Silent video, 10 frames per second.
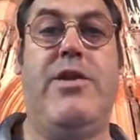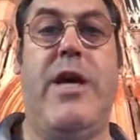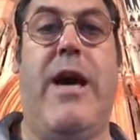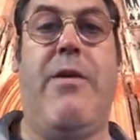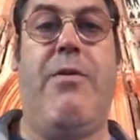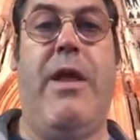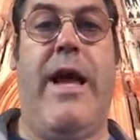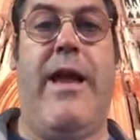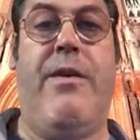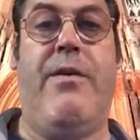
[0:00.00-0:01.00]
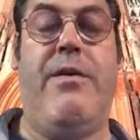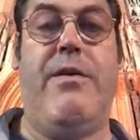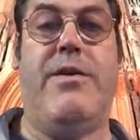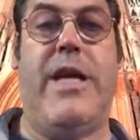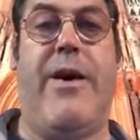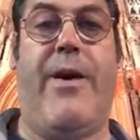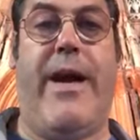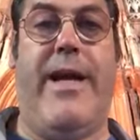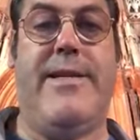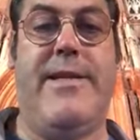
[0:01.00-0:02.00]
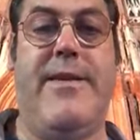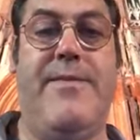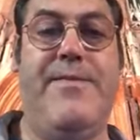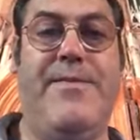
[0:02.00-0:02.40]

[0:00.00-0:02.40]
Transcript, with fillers: Ciao Gugliano, ciao ragazzi.